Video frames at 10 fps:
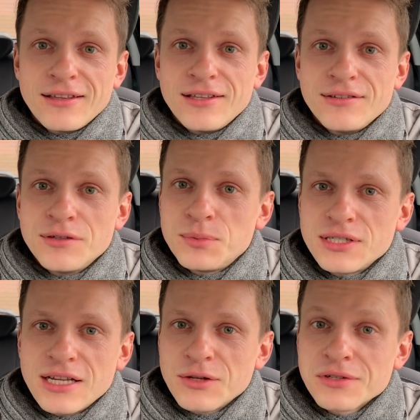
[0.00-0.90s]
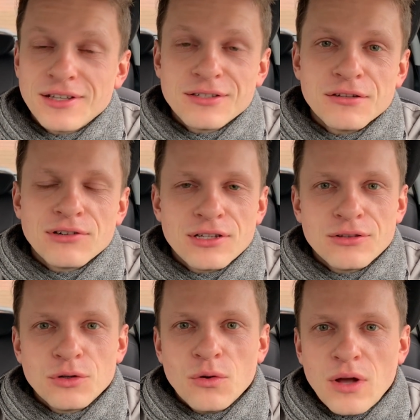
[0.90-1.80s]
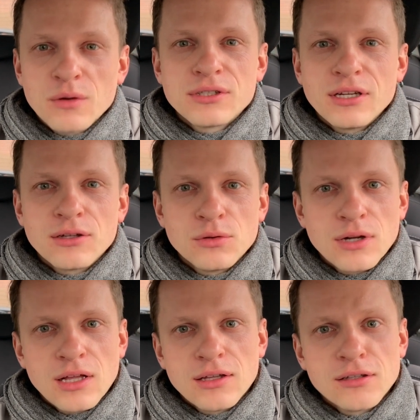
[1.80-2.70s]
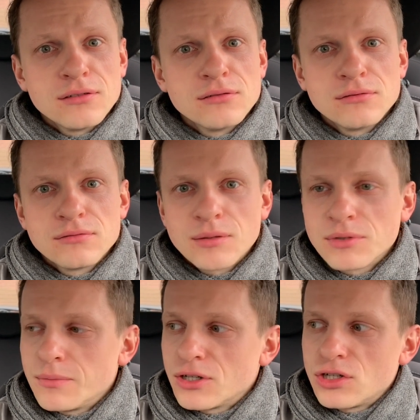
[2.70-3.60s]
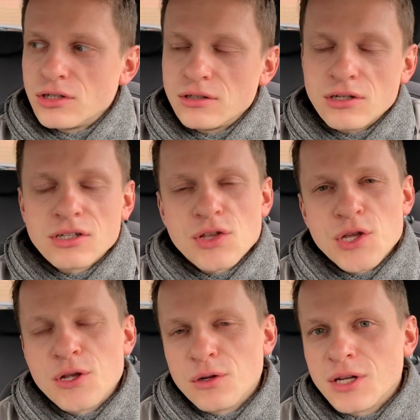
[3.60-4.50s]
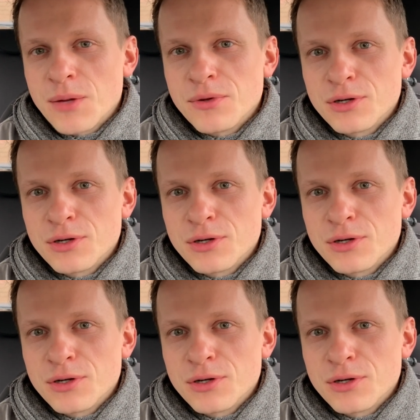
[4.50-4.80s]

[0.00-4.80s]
i wyprzedzają zdecydowanie drugą Austrię, która e, tam chyba 3 czy 4 kg